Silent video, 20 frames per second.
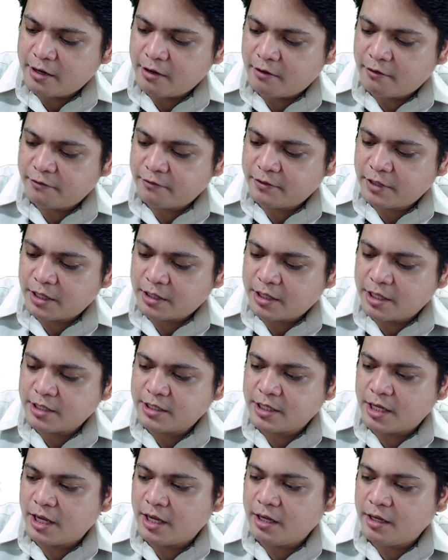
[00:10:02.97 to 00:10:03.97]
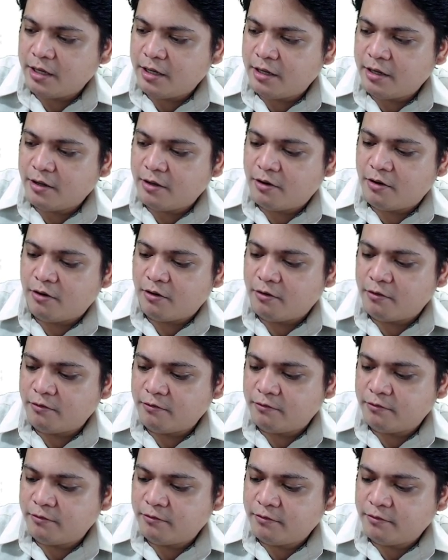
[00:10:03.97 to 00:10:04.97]
of theta z of
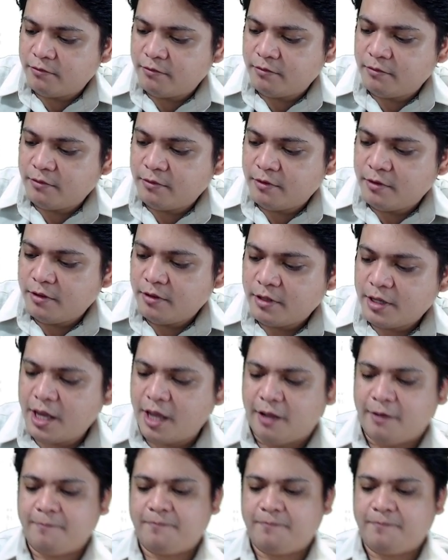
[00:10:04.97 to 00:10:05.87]
k.